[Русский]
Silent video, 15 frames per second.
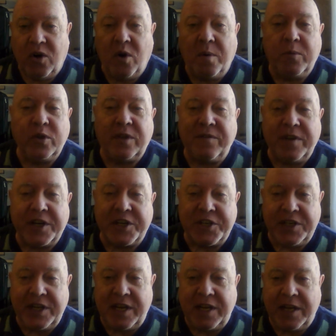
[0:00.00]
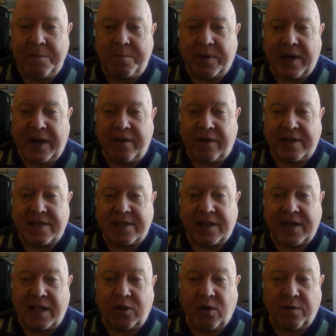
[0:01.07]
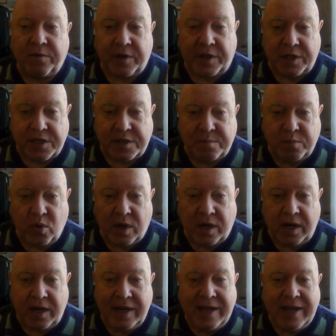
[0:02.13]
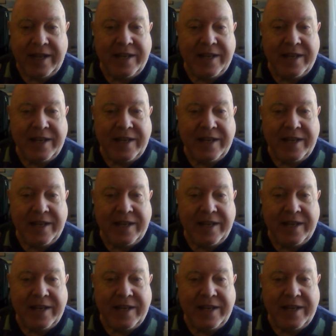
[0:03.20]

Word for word: об утверждении правил заготовки и сбора